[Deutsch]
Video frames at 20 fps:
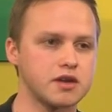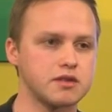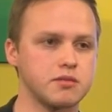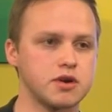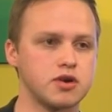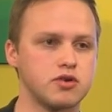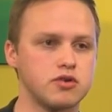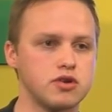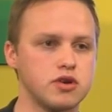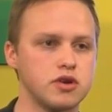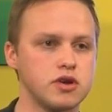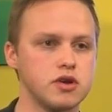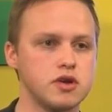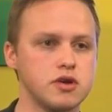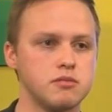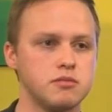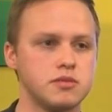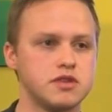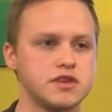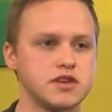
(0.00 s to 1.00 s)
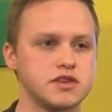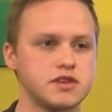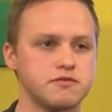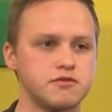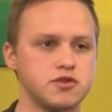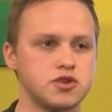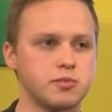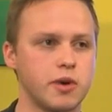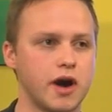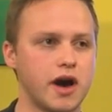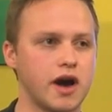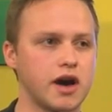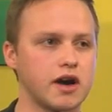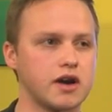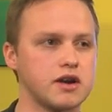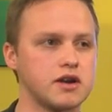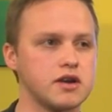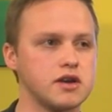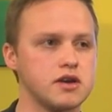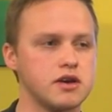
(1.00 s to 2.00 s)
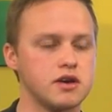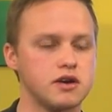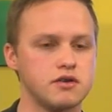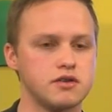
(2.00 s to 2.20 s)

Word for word: Man kann mit sehr, sehr vielen Sprachen äh,